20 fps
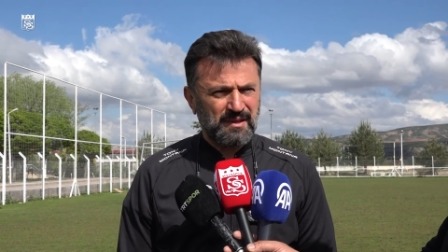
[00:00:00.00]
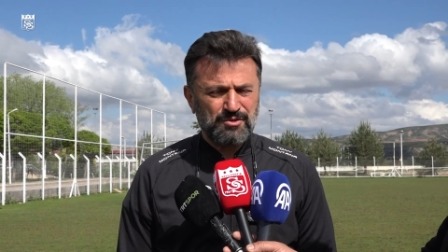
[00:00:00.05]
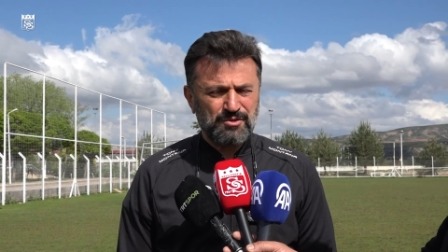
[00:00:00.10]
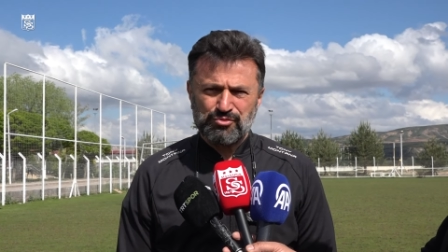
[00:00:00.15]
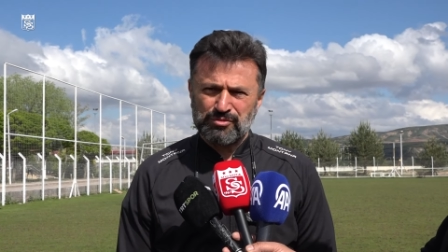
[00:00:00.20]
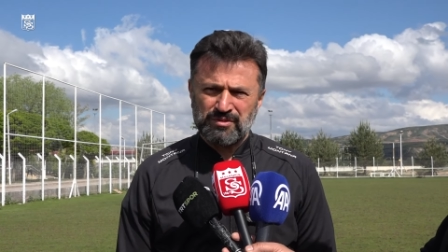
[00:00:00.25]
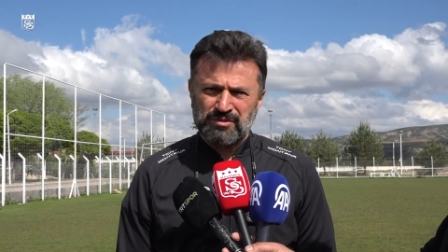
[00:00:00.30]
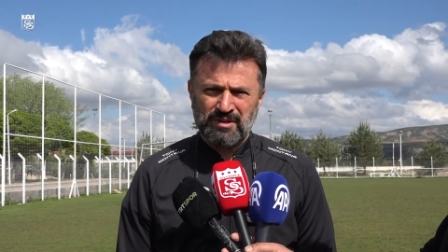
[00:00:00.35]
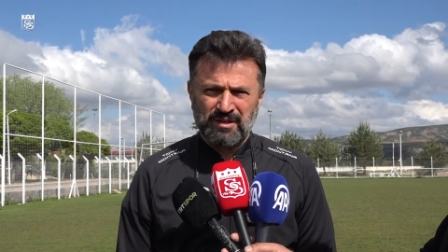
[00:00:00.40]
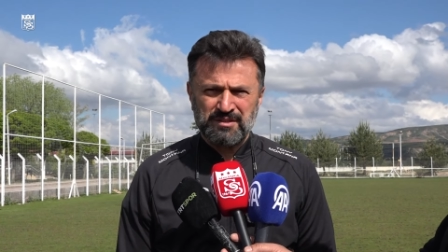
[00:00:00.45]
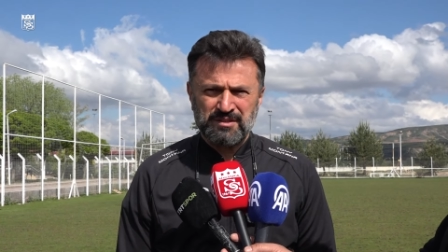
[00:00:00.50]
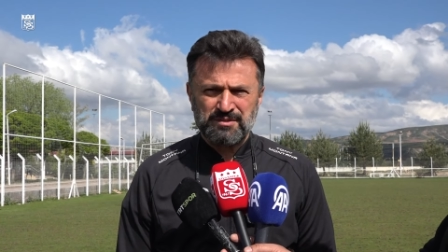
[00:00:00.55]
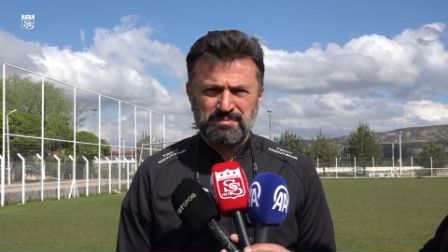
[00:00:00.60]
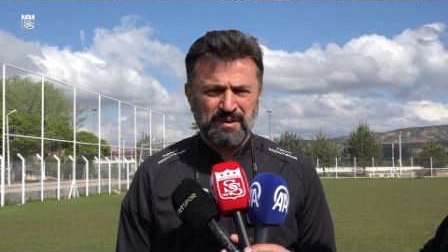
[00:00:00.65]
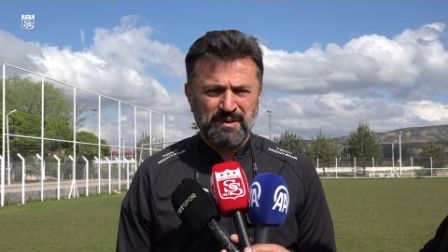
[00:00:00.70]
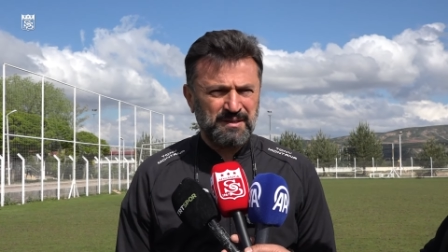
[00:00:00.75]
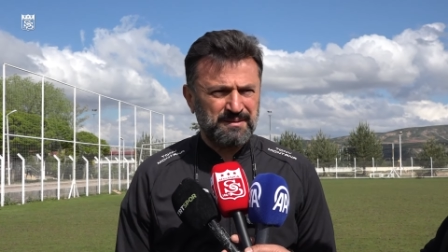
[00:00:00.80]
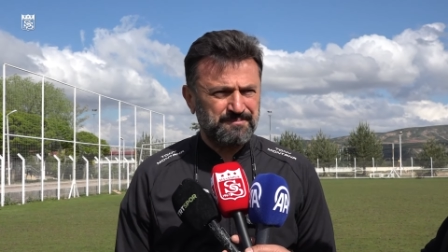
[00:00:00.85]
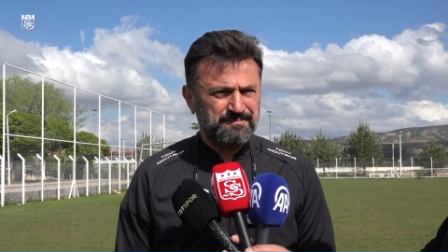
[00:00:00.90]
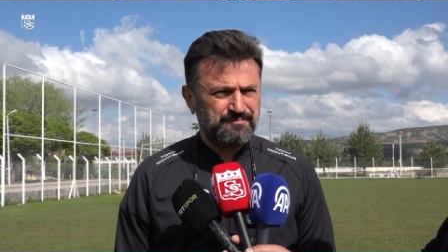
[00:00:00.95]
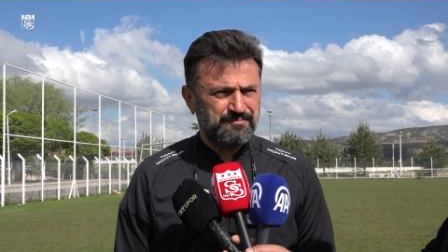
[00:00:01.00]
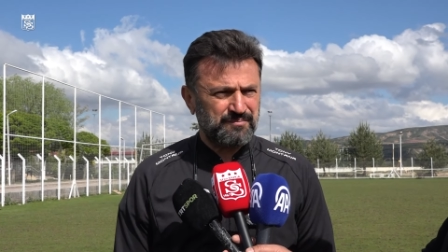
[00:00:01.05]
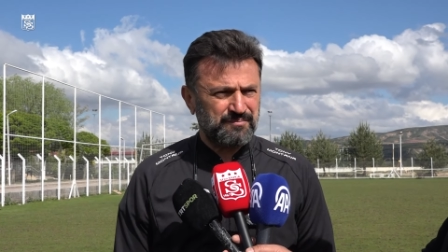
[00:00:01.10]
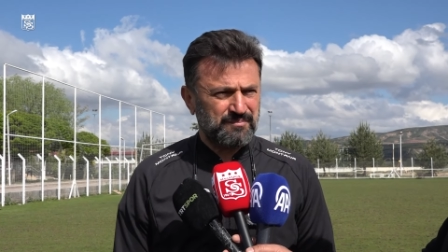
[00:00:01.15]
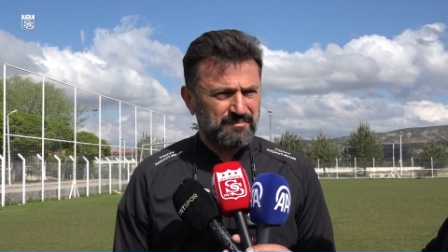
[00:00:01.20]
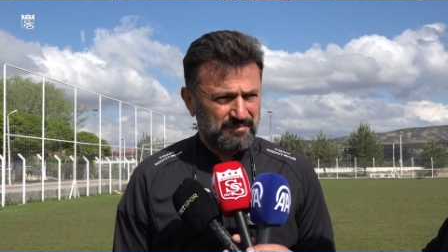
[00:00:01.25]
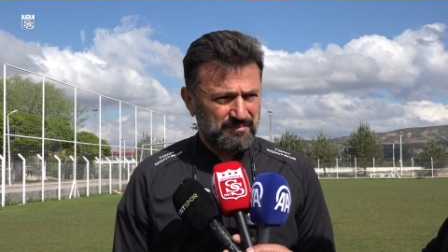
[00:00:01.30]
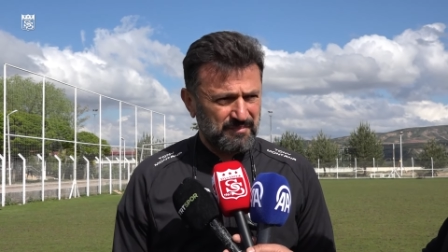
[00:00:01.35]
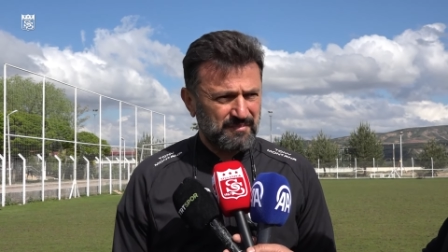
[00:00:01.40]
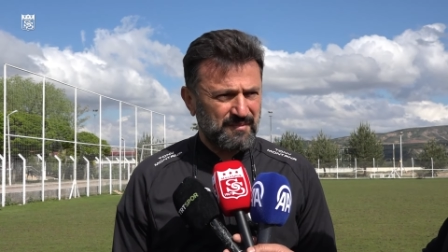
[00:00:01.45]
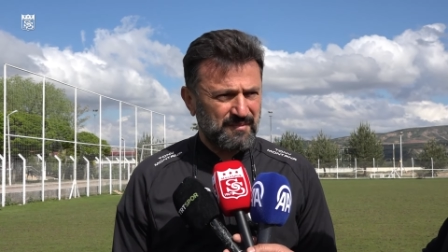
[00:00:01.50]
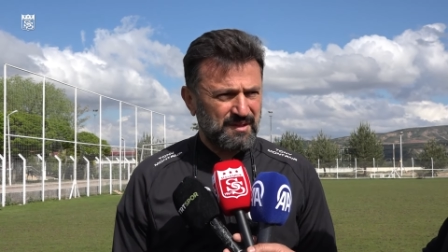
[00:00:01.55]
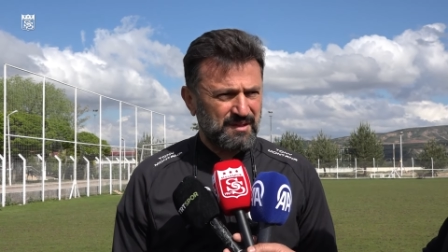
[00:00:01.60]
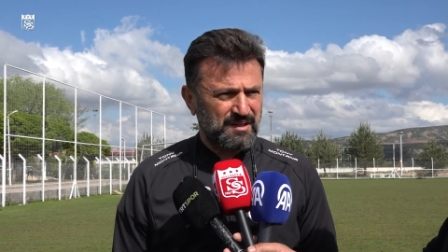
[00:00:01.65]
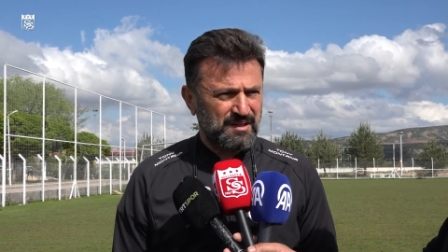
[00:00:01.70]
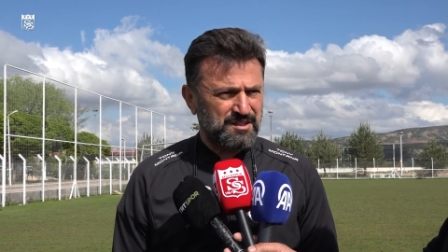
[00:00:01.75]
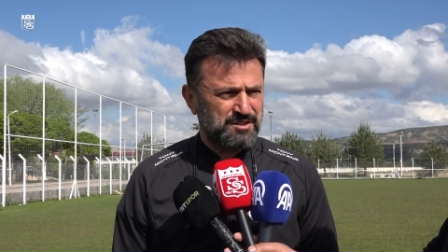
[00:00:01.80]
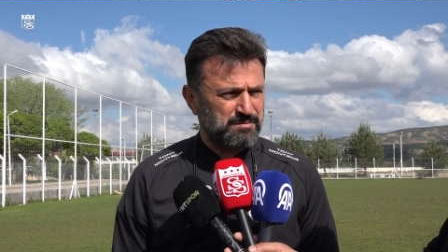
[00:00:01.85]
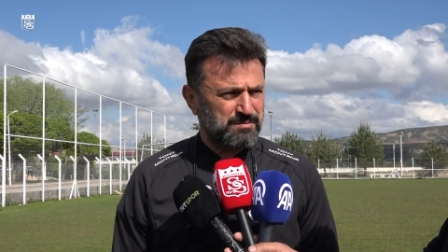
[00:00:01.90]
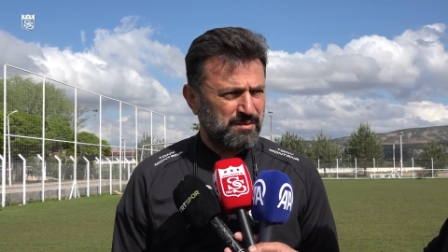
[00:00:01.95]
Çünkü danışma.
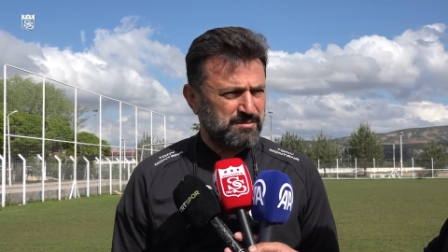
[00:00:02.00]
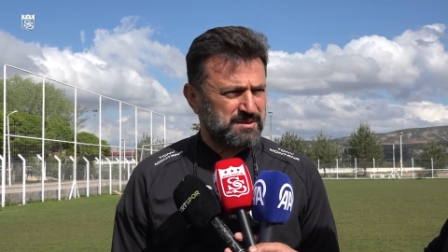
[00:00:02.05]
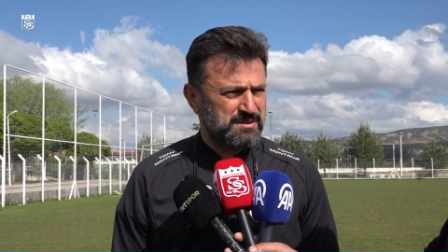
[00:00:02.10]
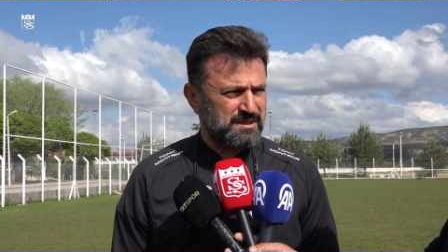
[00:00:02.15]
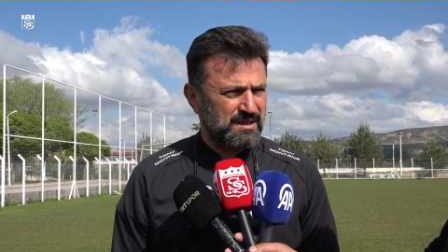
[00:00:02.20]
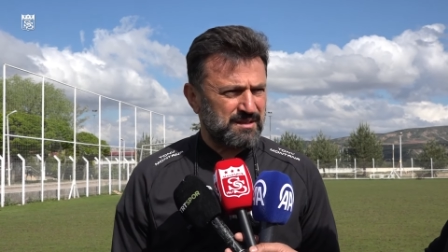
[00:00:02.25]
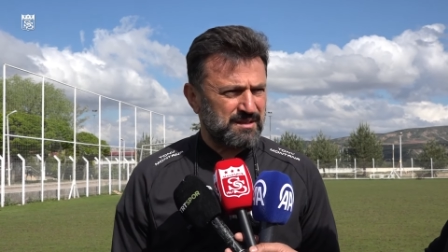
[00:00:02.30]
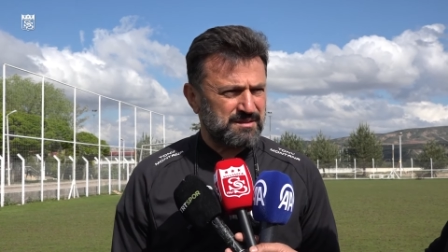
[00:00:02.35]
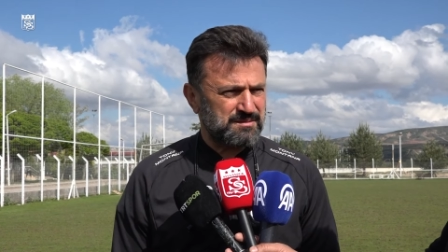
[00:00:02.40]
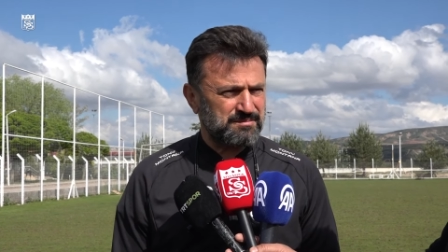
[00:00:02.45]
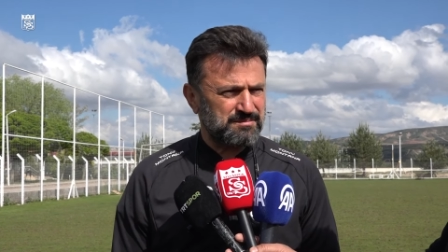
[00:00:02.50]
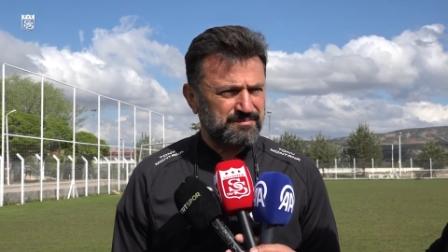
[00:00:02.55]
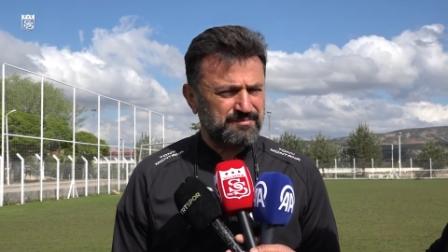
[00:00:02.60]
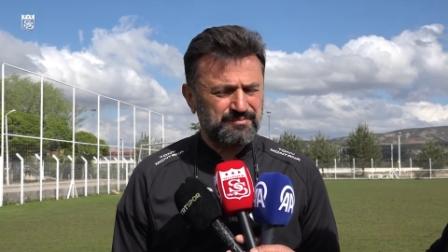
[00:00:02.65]
Danışmamız lazım.